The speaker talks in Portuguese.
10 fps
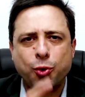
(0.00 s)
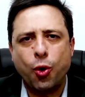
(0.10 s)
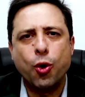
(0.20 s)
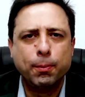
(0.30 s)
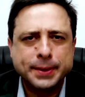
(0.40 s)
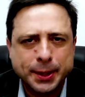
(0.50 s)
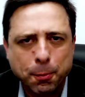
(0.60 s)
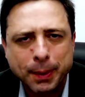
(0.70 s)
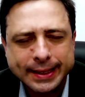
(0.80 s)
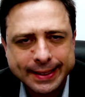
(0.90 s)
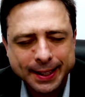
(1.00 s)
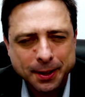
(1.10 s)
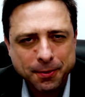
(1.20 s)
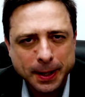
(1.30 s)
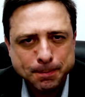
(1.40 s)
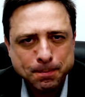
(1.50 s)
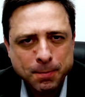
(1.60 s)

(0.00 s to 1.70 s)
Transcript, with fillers: corrupção passiva.